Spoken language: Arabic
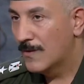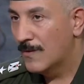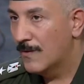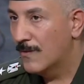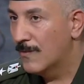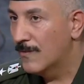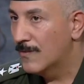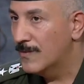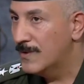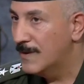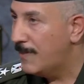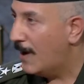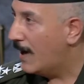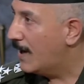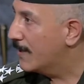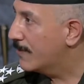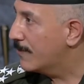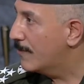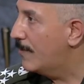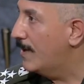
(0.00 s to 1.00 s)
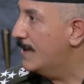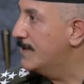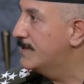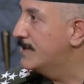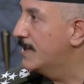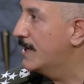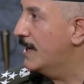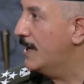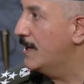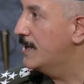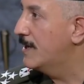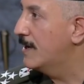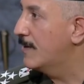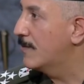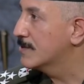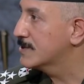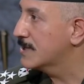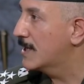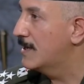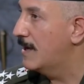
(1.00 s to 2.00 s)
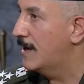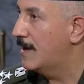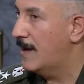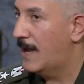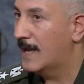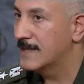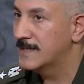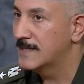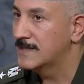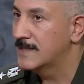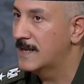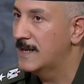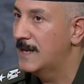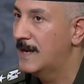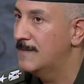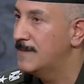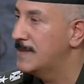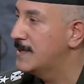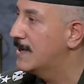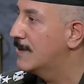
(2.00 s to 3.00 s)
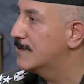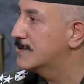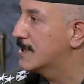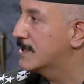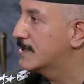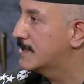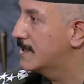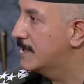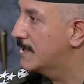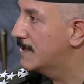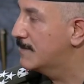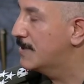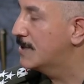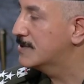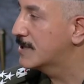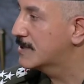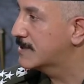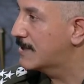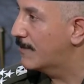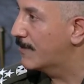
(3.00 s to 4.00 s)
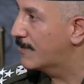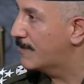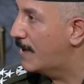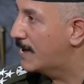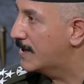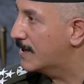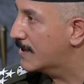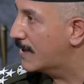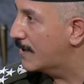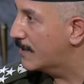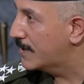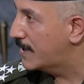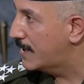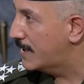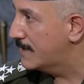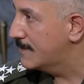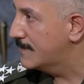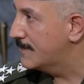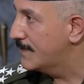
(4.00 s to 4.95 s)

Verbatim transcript: ونبحث وعندنا احنا وصل العدد الى 160 186 قضيه